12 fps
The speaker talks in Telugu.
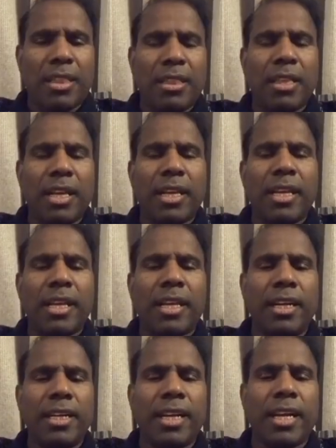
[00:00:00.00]
అందరికీ
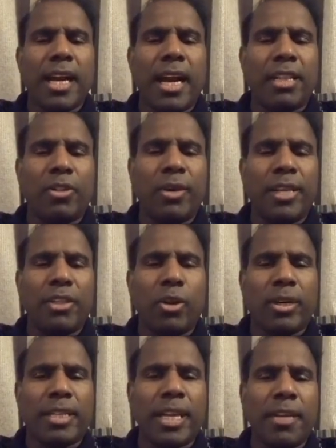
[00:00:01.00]
క్లియర్గా అర్థమైంది
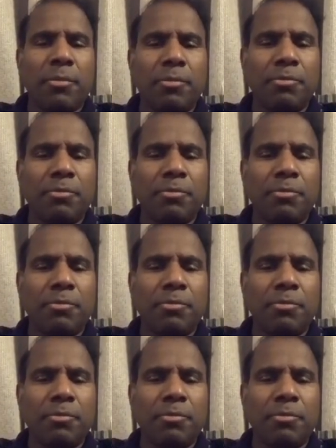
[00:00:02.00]
ఒకటే